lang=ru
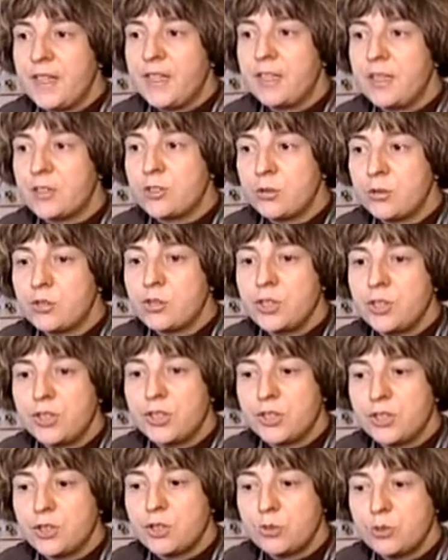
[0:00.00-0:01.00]
Нас тоже
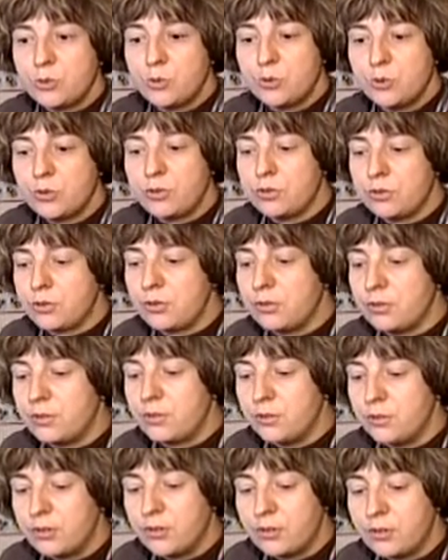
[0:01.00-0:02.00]
интересует, э,
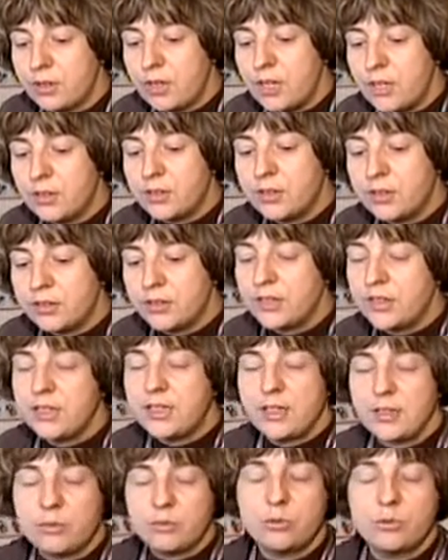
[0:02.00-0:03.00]
как, где
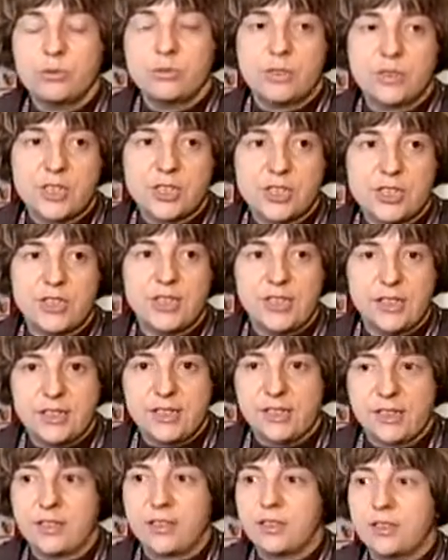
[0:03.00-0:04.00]
там будут наши
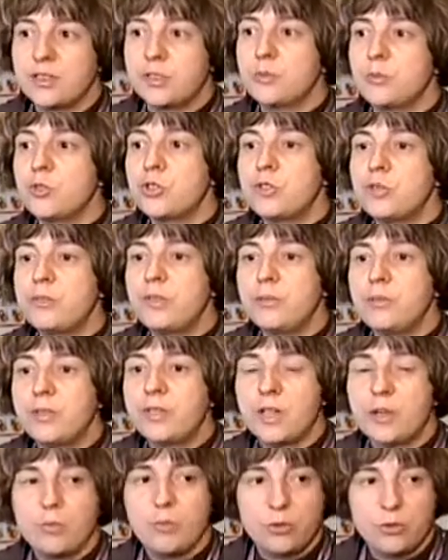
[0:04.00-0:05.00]
дети, сможем ли мы
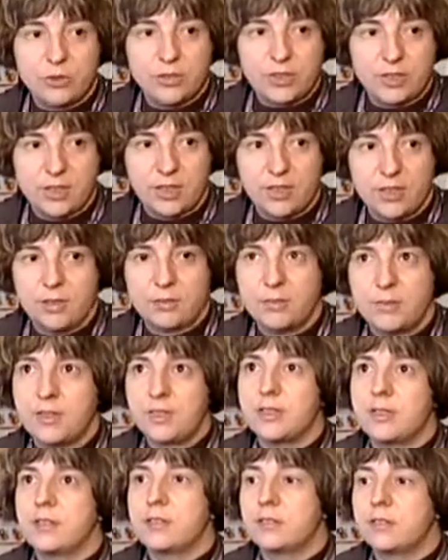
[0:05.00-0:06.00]
работать, когда
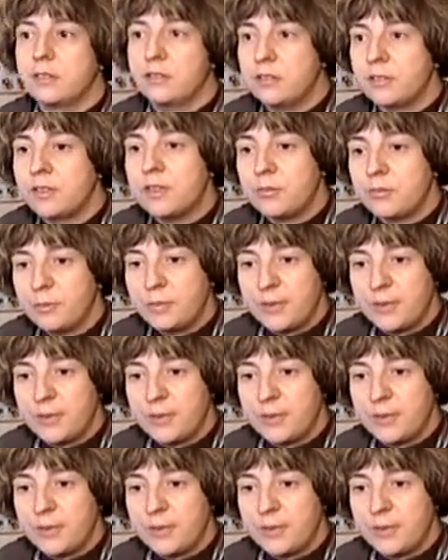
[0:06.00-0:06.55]
мы э, там